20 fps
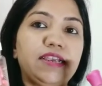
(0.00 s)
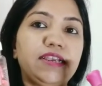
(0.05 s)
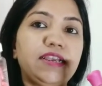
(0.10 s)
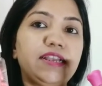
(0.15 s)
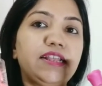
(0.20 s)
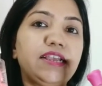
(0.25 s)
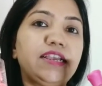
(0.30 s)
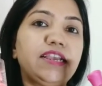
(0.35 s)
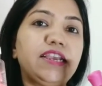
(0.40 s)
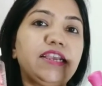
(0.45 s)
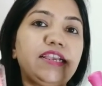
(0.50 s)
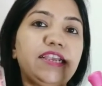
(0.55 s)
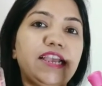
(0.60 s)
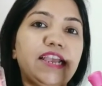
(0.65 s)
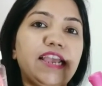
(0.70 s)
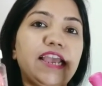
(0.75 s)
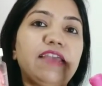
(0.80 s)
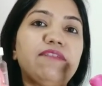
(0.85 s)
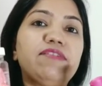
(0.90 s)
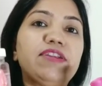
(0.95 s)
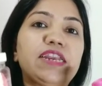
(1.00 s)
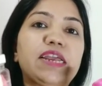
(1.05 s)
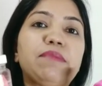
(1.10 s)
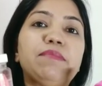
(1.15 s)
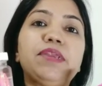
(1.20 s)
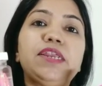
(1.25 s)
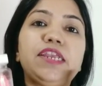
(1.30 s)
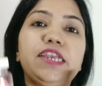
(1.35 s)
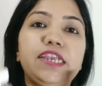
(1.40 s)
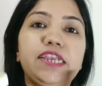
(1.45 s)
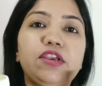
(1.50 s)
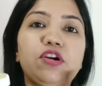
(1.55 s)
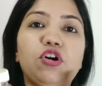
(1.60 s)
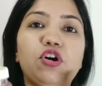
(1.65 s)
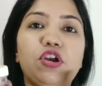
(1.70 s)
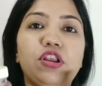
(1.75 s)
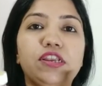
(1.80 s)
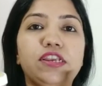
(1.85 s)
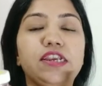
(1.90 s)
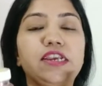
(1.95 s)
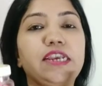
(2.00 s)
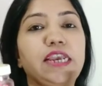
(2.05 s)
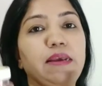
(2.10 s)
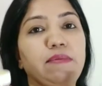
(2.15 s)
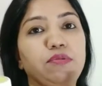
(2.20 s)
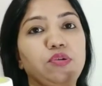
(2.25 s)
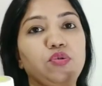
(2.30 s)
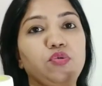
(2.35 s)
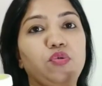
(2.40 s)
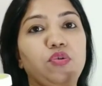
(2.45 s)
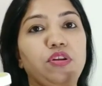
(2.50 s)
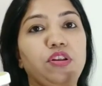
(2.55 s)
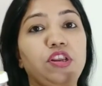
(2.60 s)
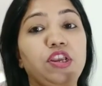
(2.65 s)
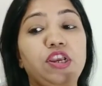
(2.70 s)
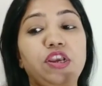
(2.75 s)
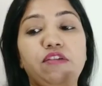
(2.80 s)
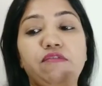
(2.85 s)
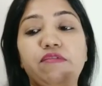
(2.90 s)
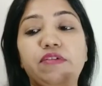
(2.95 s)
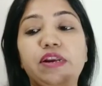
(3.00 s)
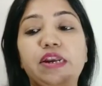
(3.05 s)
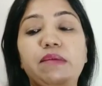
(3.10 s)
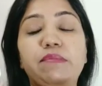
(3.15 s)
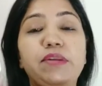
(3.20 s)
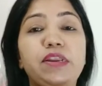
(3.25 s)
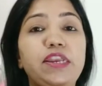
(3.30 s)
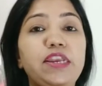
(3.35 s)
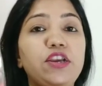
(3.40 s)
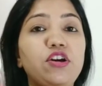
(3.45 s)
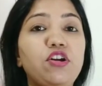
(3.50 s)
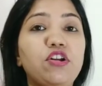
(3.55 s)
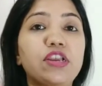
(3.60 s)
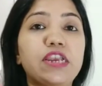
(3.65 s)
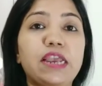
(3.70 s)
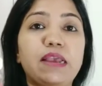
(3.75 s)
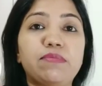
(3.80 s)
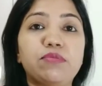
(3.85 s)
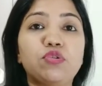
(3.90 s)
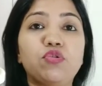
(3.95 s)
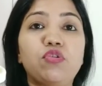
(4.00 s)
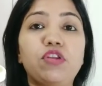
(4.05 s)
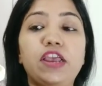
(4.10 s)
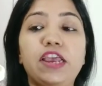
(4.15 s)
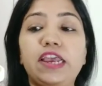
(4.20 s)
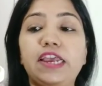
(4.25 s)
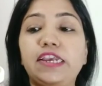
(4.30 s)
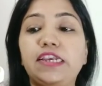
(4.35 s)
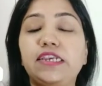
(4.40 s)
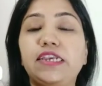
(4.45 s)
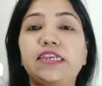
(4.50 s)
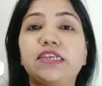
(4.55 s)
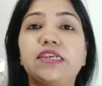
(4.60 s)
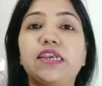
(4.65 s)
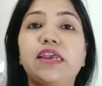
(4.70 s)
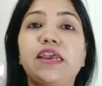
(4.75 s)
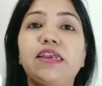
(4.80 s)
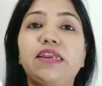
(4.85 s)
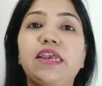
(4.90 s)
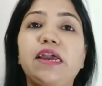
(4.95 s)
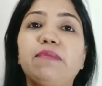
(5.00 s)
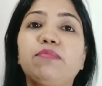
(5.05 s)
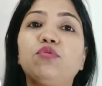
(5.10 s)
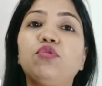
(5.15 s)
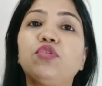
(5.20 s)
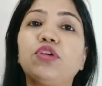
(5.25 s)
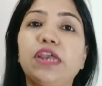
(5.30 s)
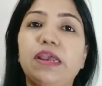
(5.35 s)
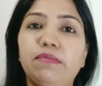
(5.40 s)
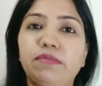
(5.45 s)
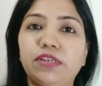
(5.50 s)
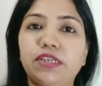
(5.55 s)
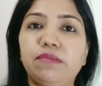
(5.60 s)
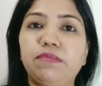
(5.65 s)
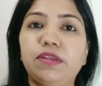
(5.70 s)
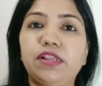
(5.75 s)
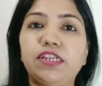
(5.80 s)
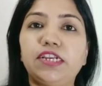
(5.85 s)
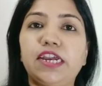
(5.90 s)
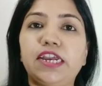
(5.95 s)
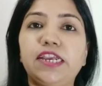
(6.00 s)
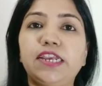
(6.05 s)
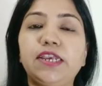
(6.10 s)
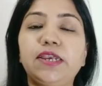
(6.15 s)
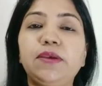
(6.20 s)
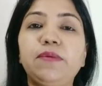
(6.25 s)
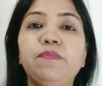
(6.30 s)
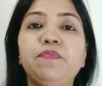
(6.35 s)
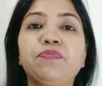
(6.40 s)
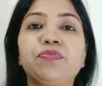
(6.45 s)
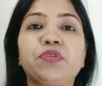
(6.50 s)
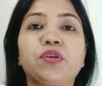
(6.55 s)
ये देखिए ये है विटामिन ई ऑयल की कैप्सूल विटामिन ई ऑयल कैप्सूल है इसके ये आपको केमिस्ट से मिल जाएगी